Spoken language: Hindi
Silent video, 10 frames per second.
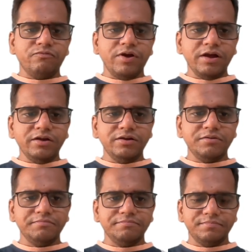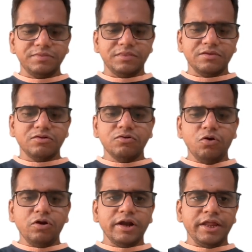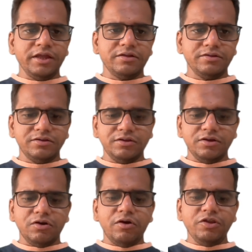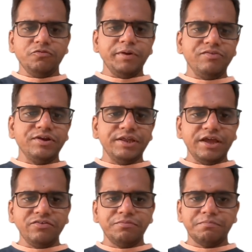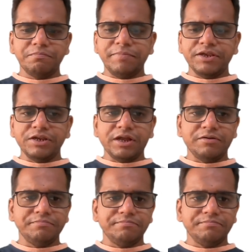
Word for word: फंक गो रनिंग और इसमें सिटी एक्स भेज रहा